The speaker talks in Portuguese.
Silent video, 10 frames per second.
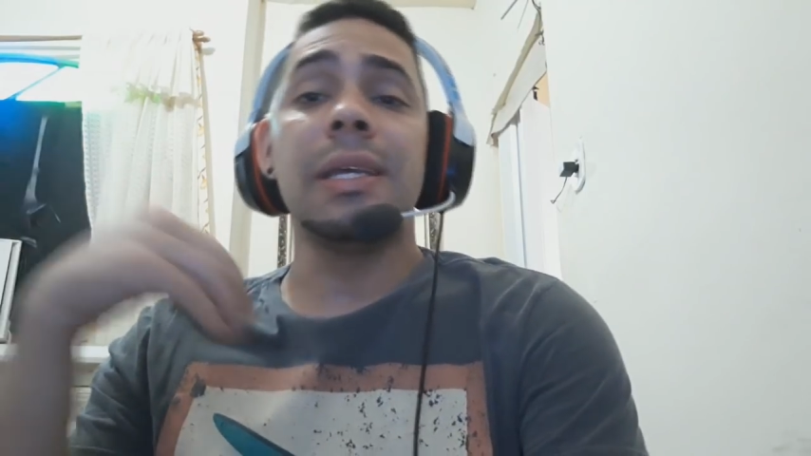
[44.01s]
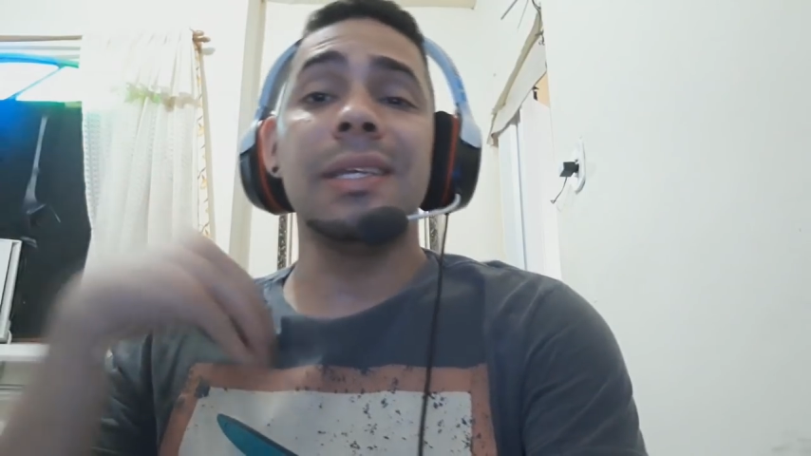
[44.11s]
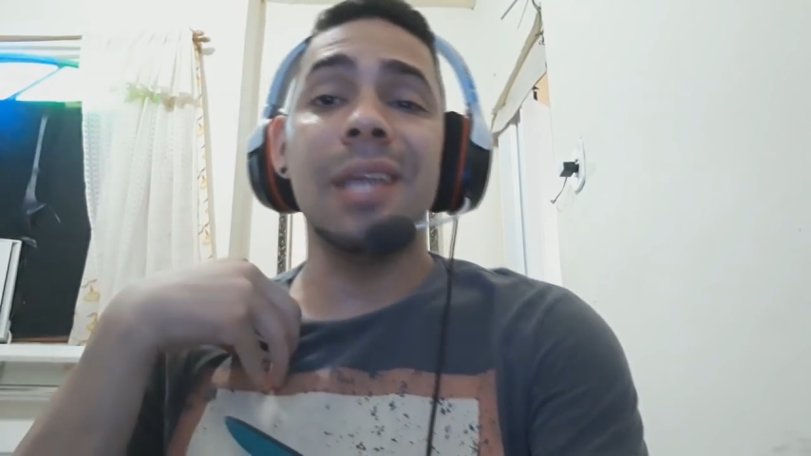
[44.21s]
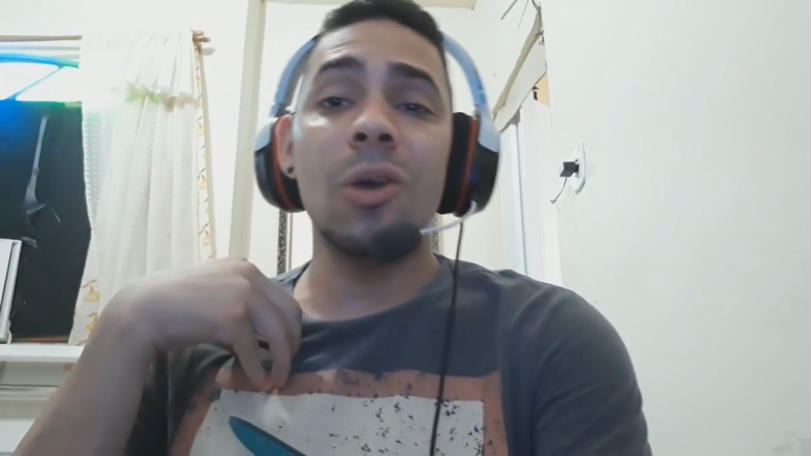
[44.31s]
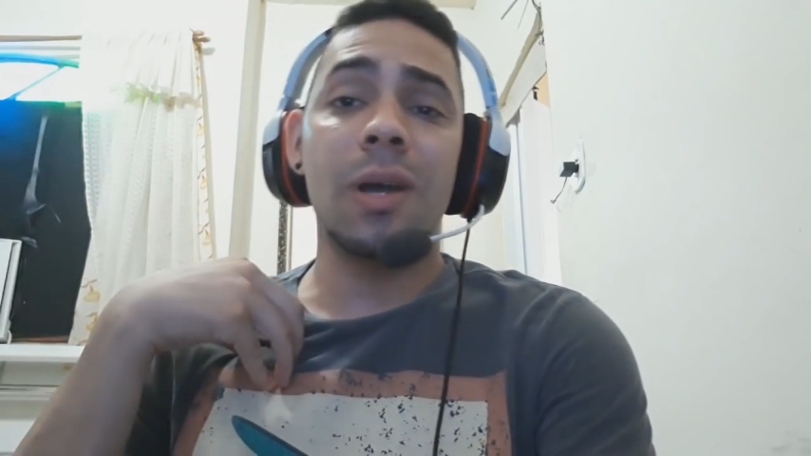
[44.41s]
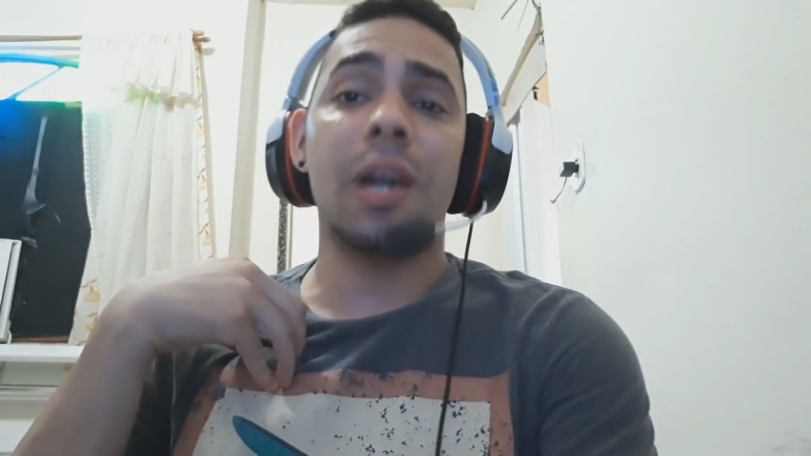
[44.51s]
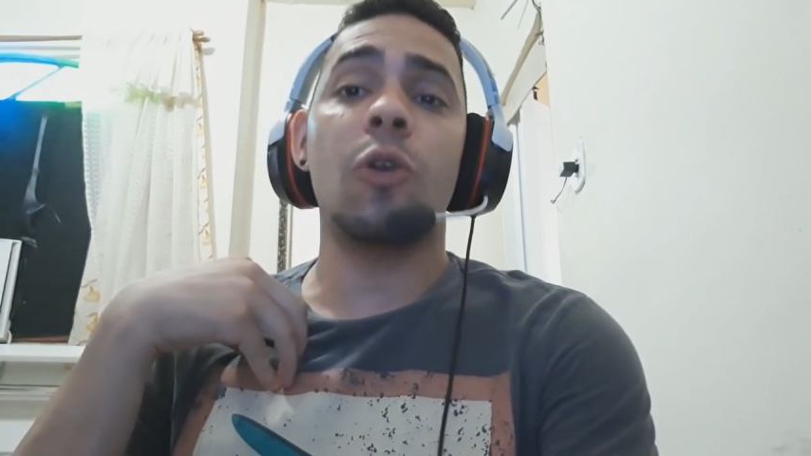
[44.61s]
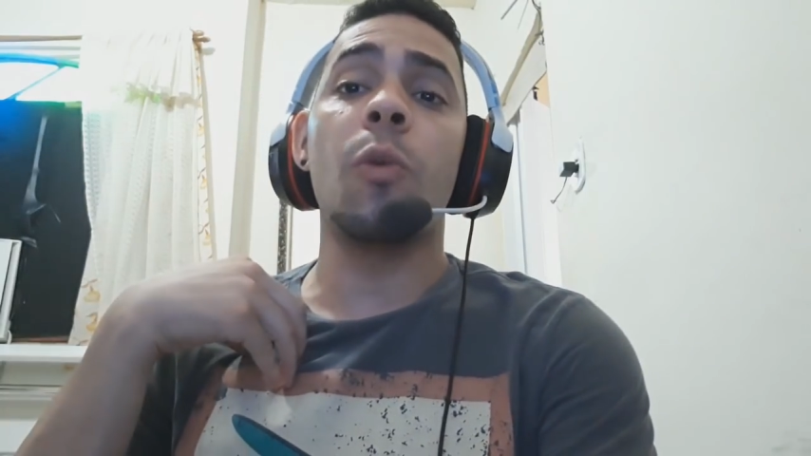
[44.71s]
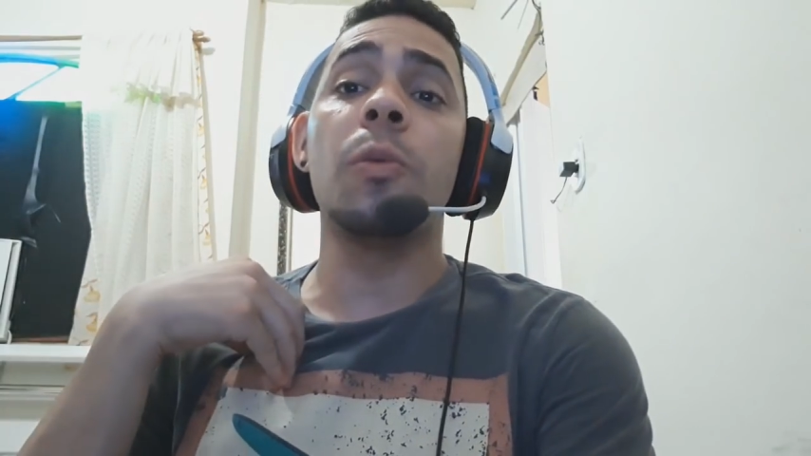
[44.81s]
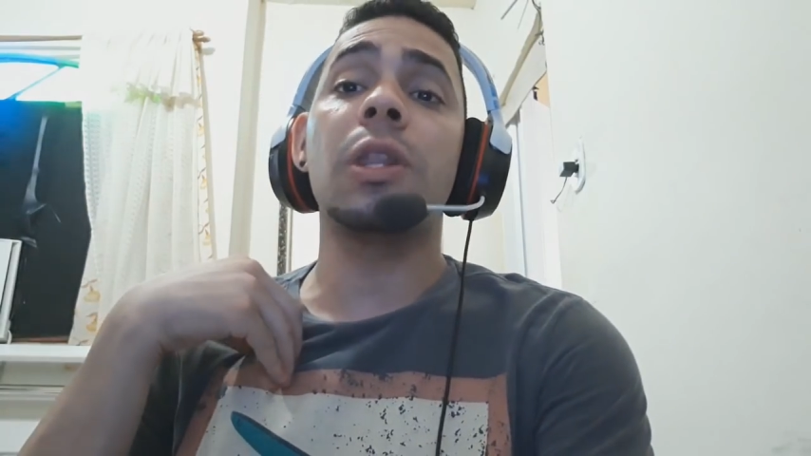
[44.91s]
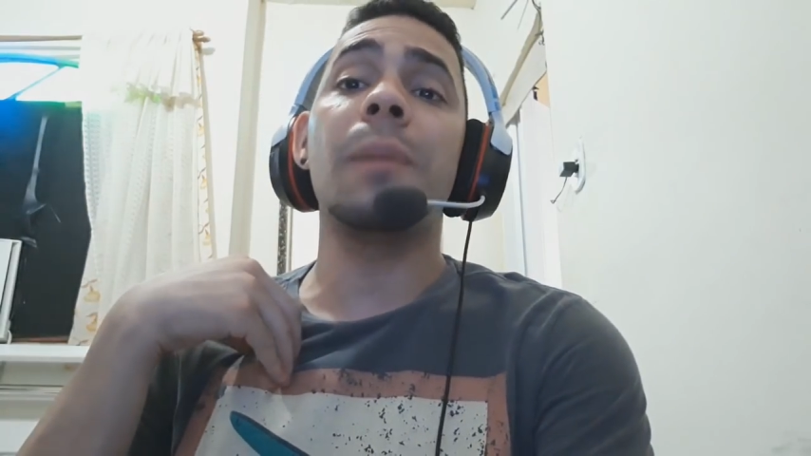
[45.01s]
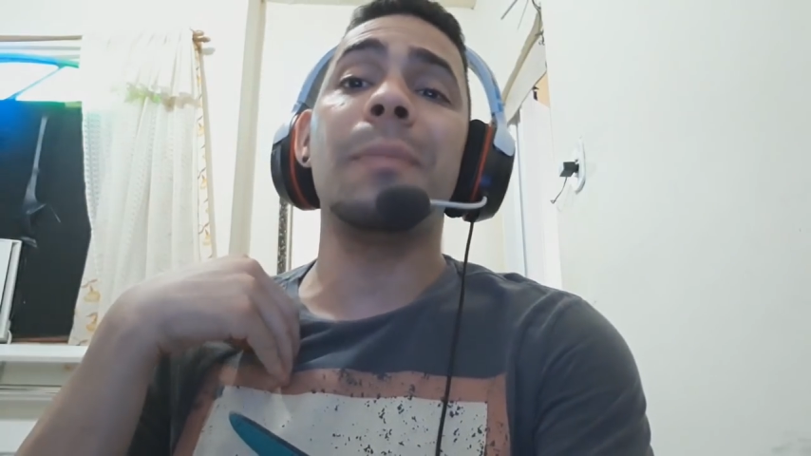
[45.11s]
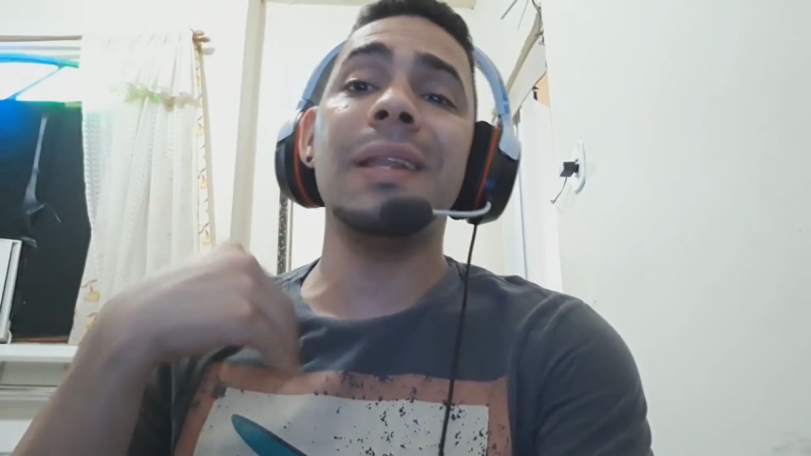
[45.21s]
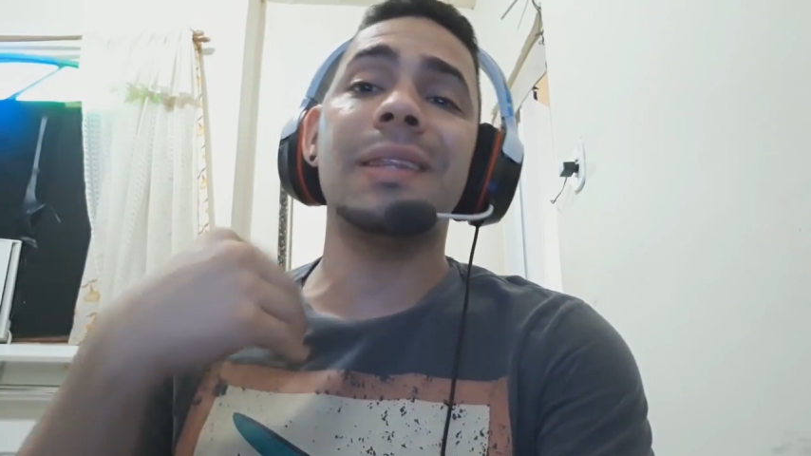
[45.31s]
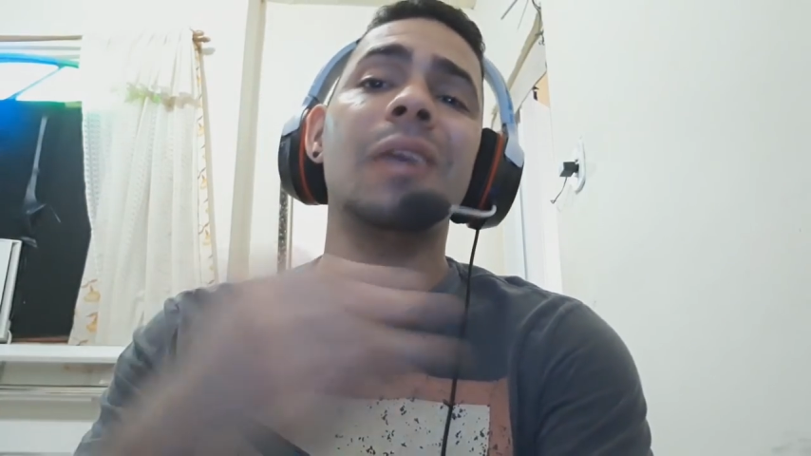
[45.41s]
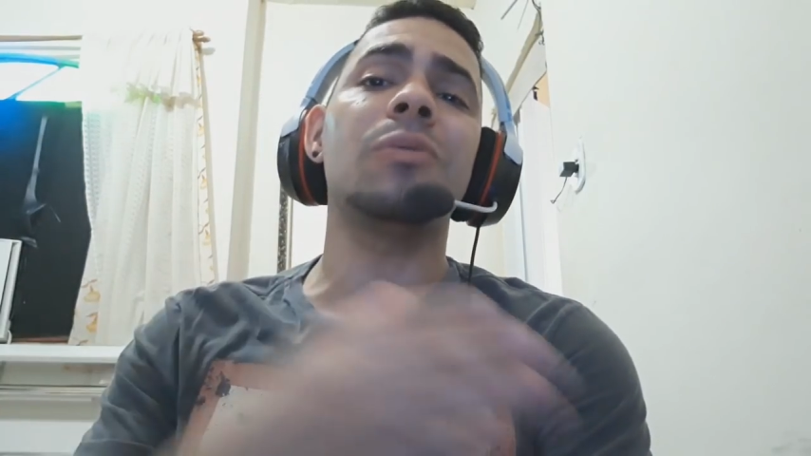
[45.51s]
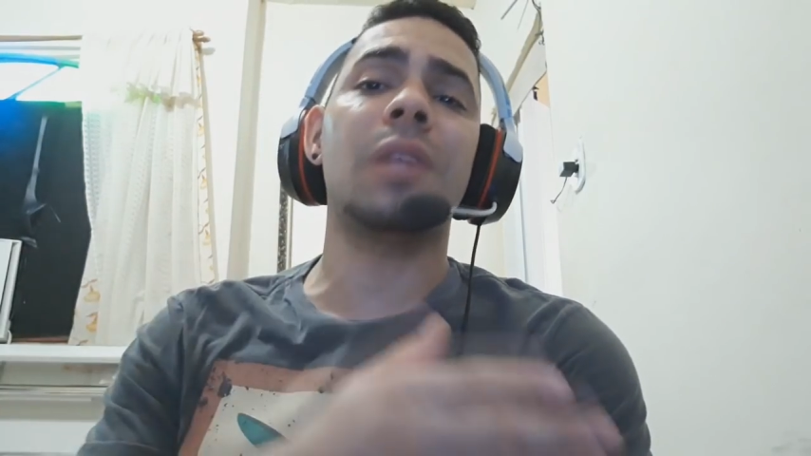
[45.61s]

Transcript: E eu, cara, como também tenho o